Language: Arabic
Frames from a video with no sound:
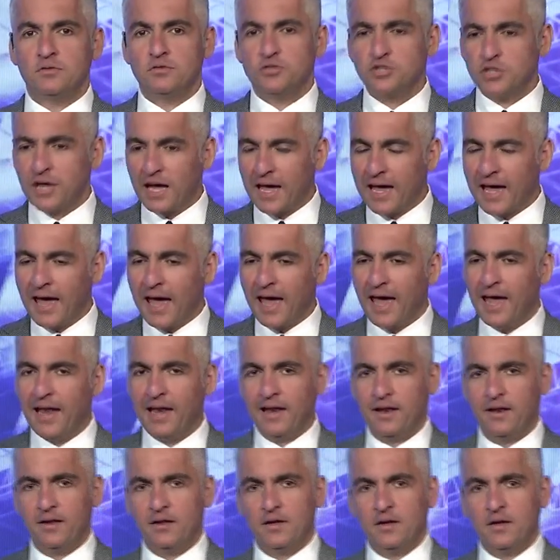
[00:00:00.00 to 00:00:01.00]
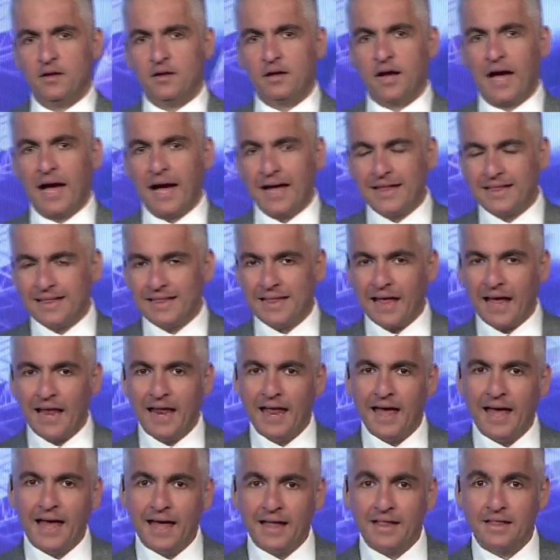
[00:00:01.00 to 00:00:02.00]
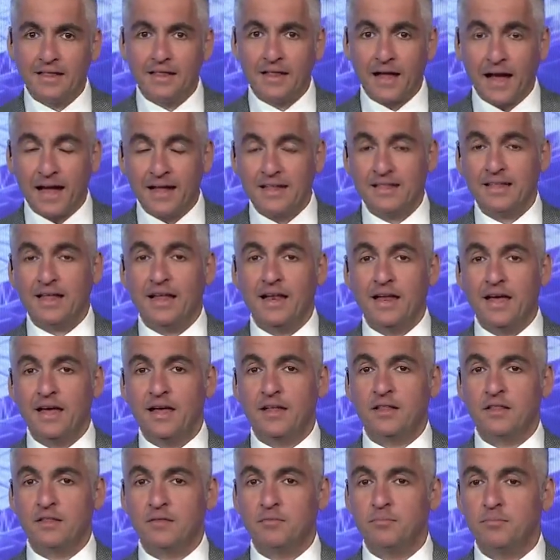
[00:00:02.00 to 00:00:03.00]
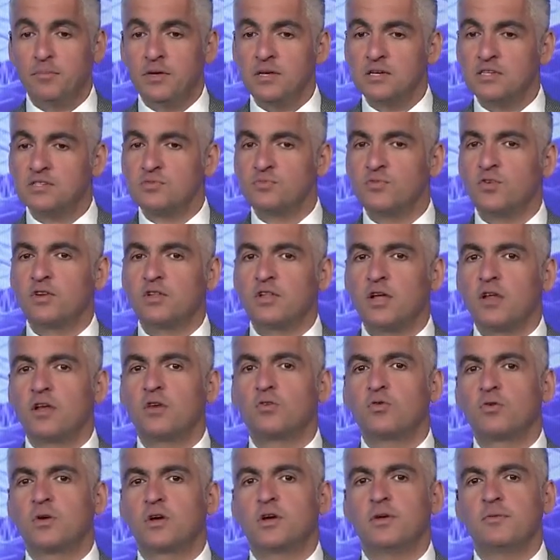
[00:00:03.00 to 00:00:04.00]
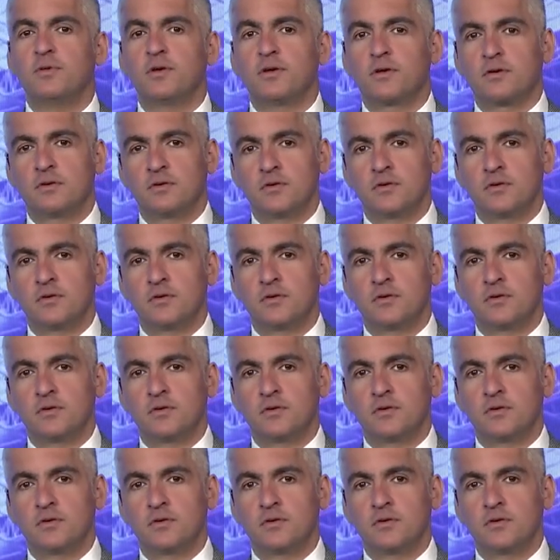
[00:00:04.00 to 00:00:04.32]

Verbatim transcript: شغال حتى الان حتى الان باسمه وتاريخه الكبير